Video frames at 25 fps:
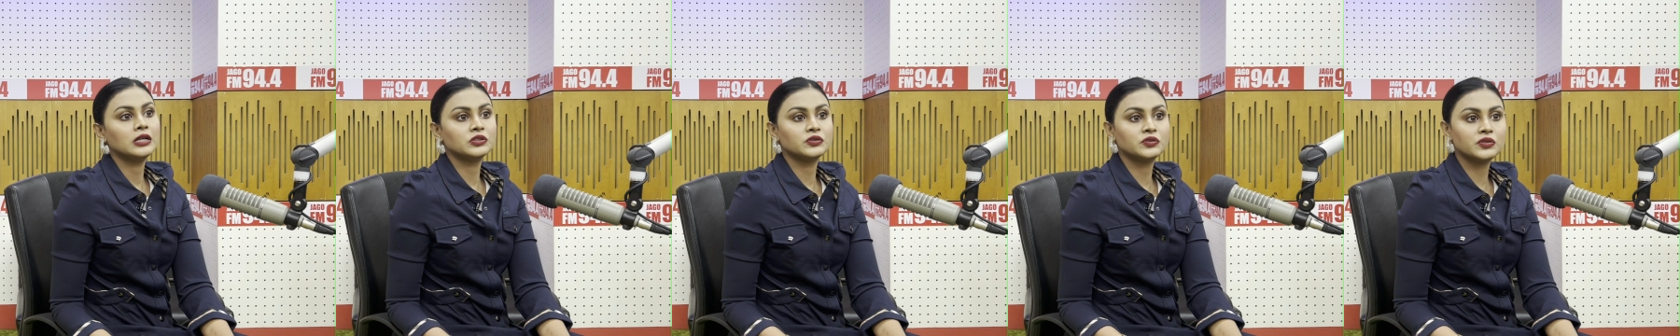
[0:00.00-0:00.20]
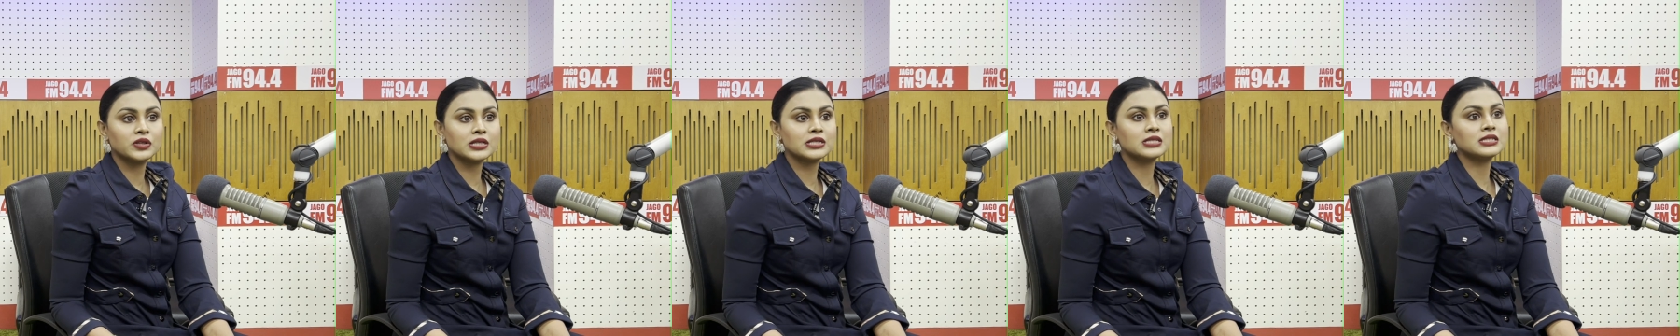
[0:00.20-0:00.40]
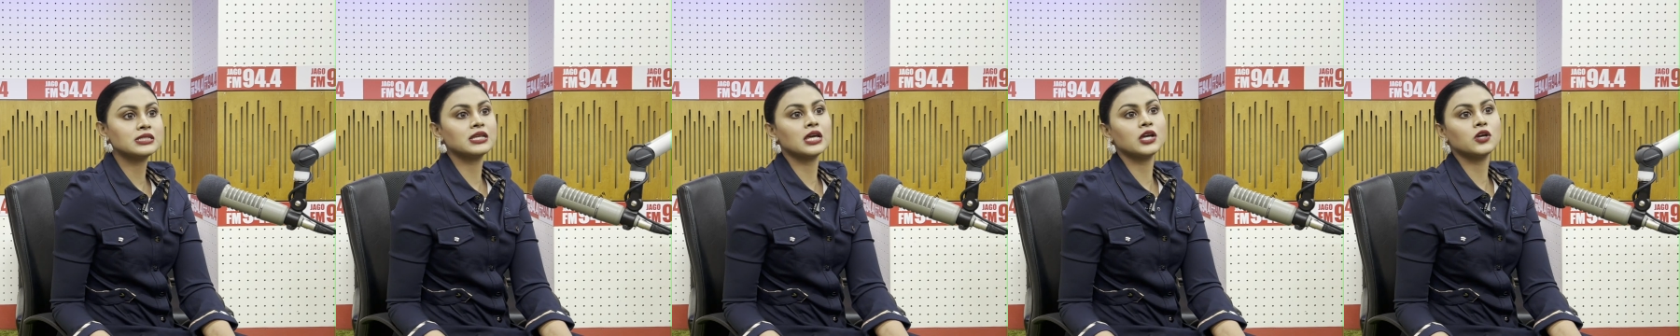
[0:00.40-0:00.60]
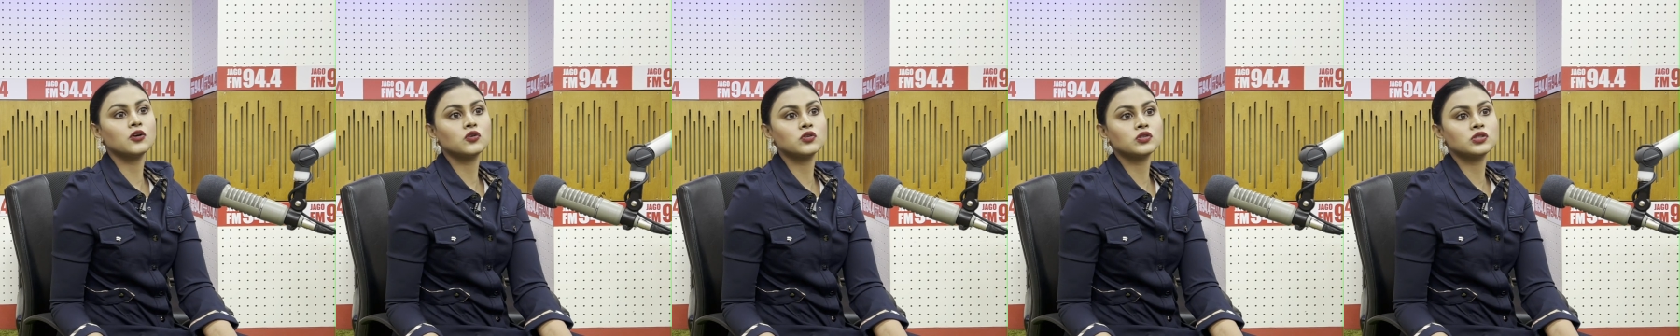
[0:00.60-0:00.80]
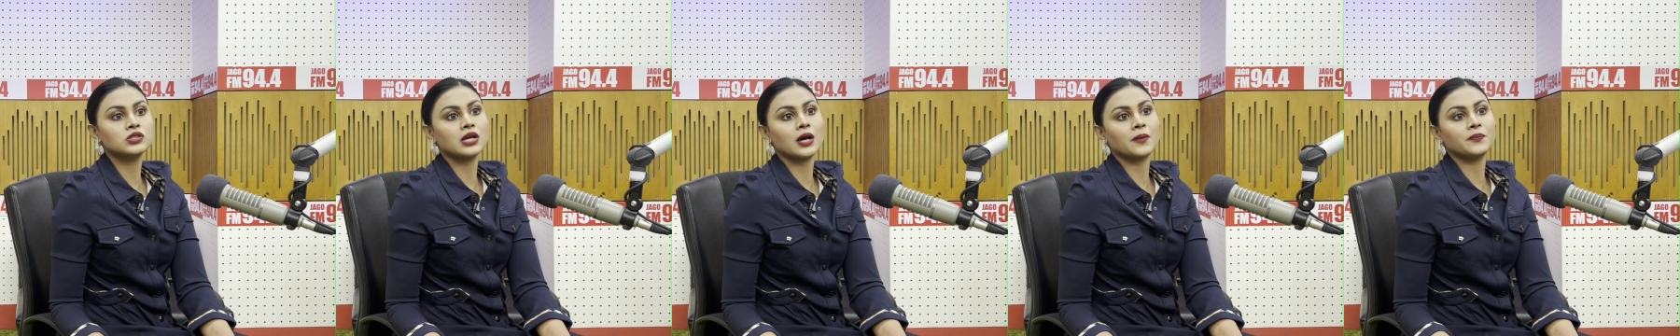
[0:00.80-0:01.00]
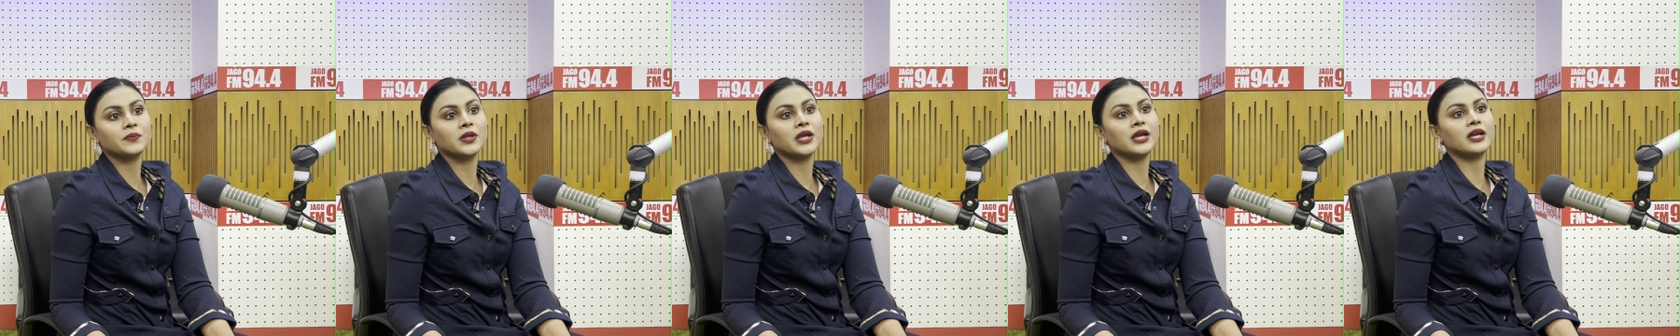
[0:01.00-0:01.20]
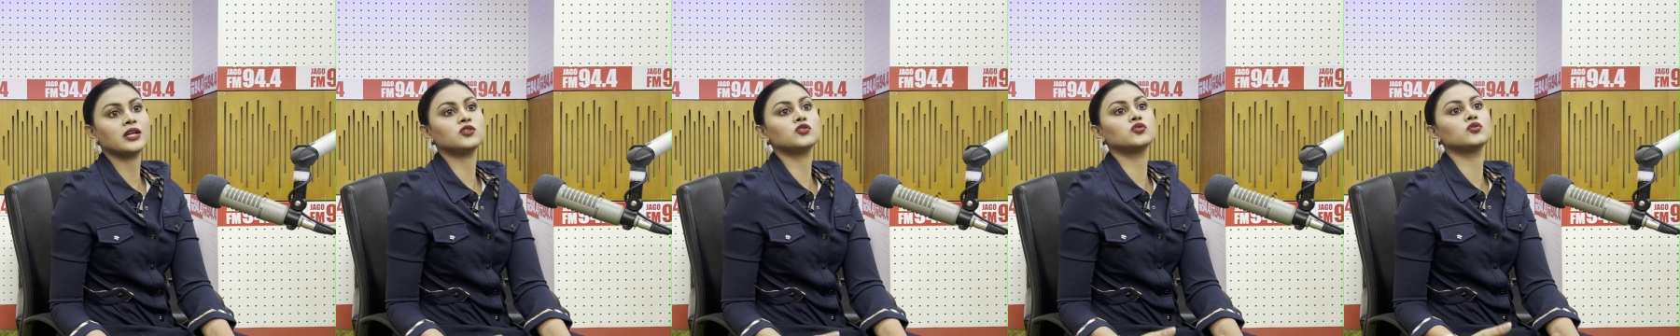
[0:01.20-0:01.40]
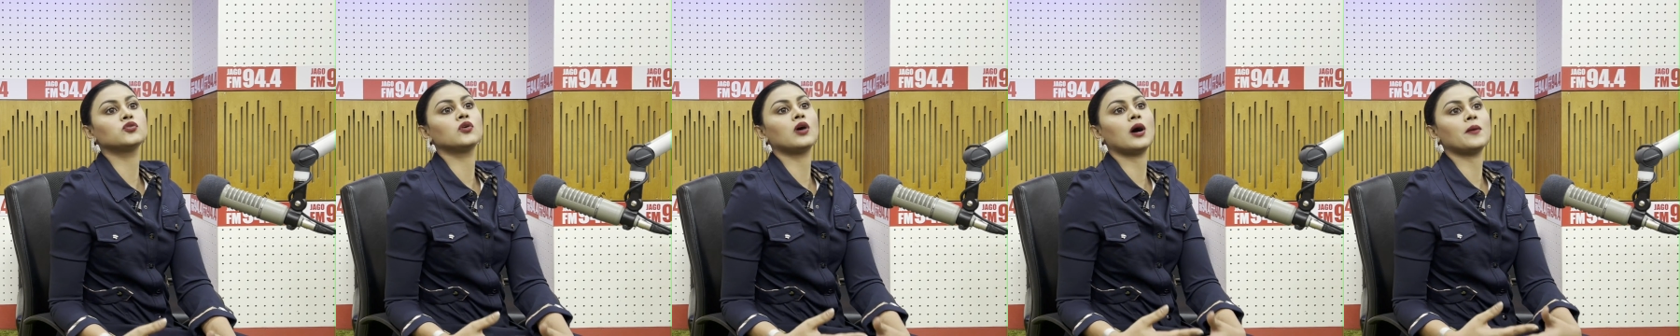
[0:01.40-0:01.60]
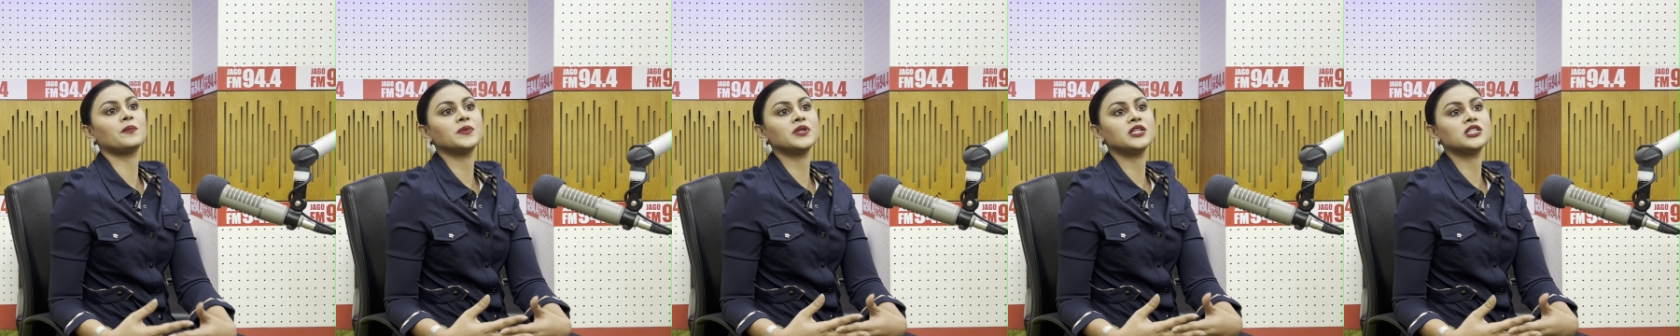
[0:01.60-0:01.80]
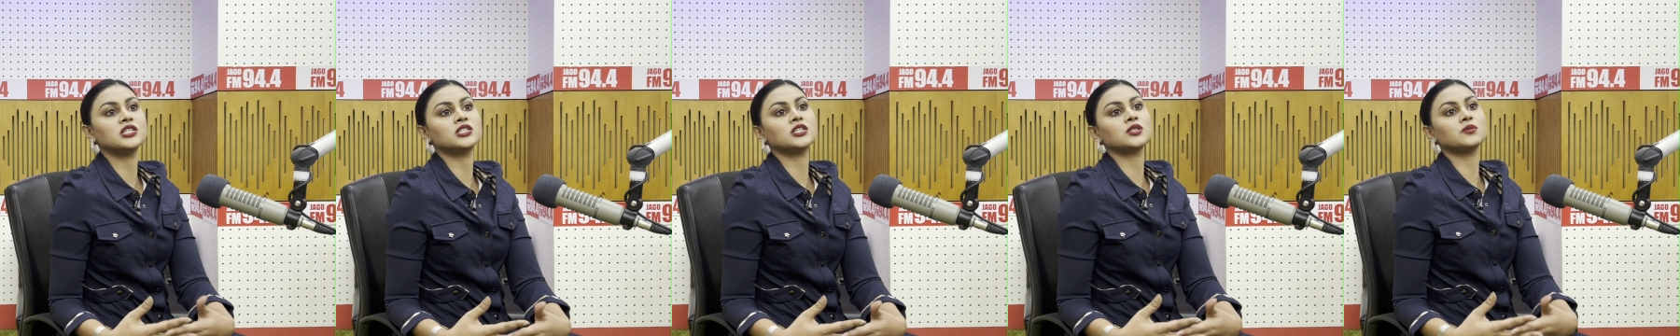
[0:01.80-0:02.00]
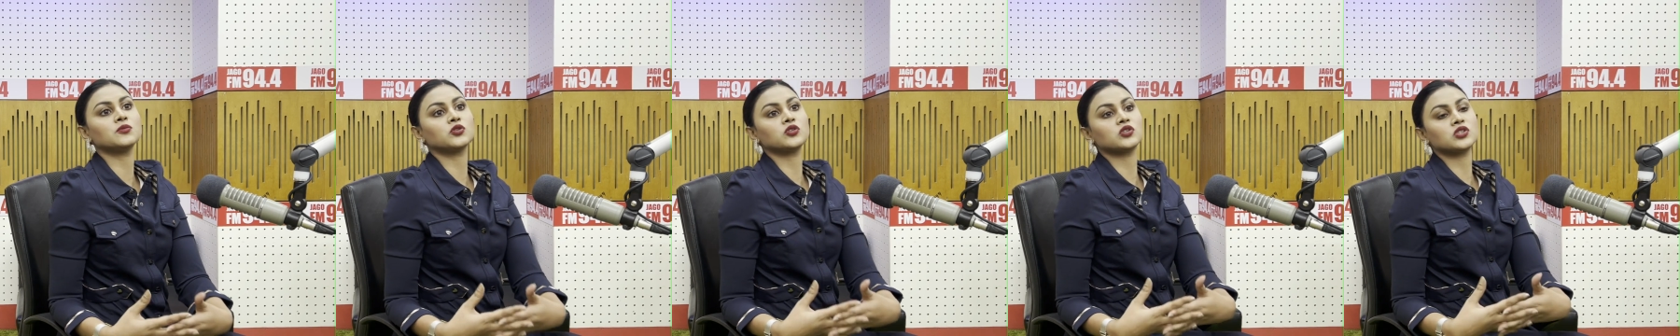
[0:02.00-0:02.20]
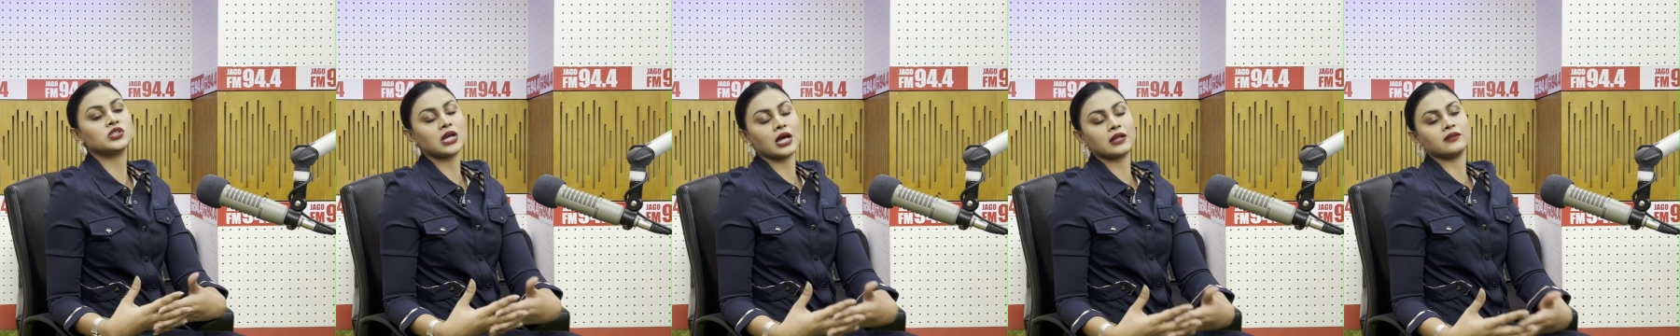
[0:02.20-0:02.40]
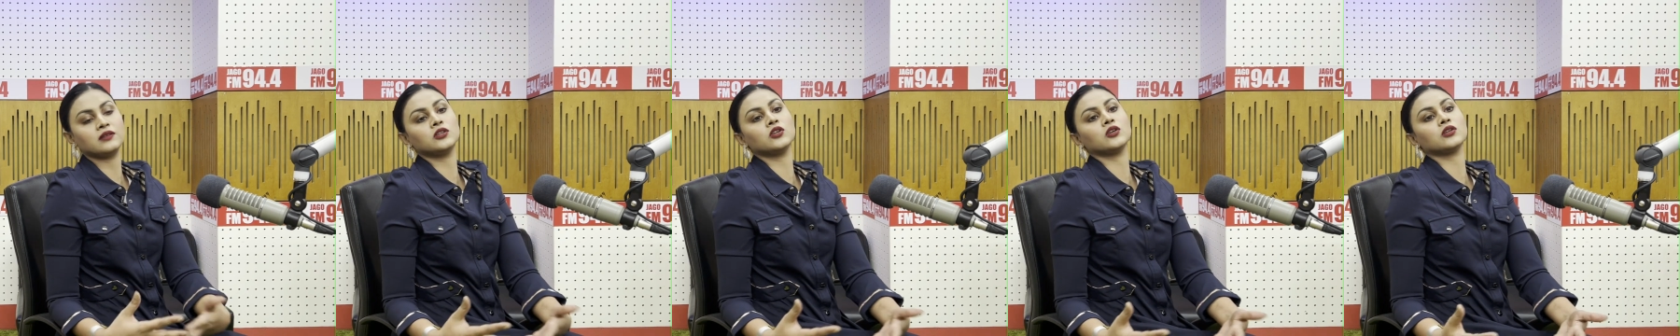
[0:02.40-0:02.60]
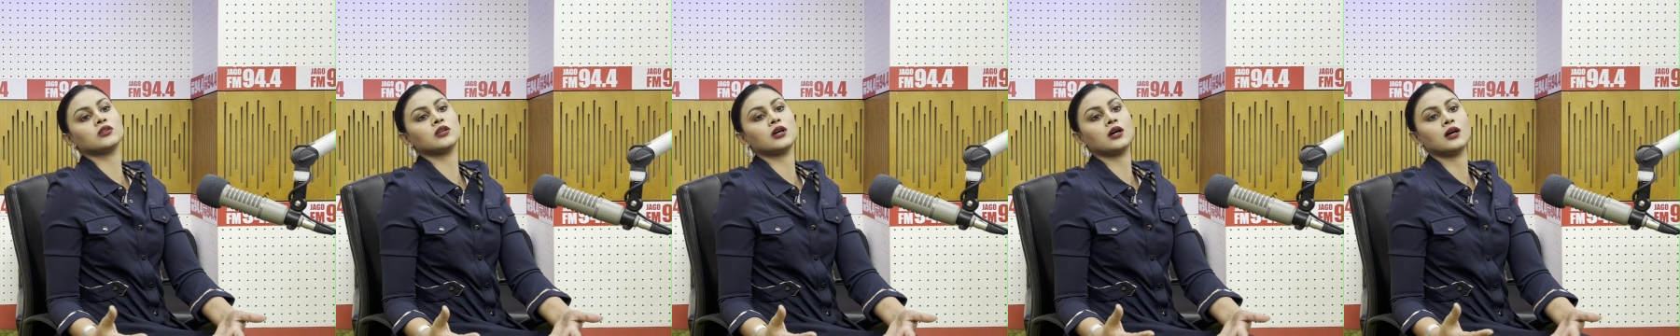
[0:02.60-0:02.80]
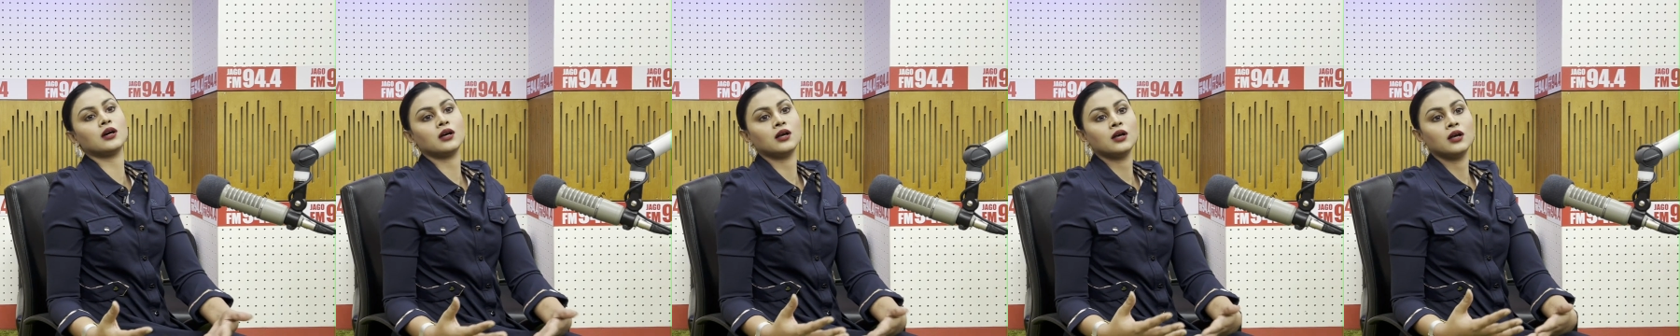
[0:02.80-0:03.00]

ড্রেসটাই হচ্ছে আপনি একটু আপনি নিজের মতো স্বাধীনতা